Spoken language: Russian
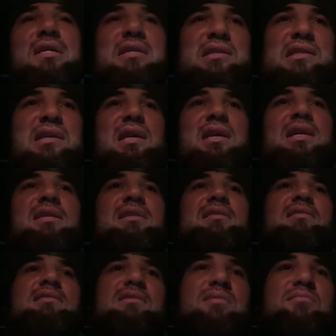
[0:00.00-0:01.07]
с
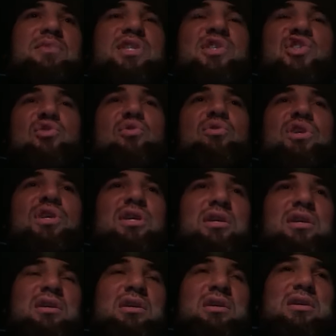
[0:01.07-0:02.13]
колен, именно с
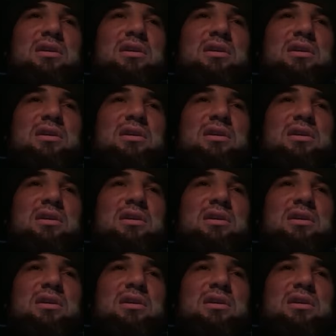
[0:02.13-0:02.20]
руки,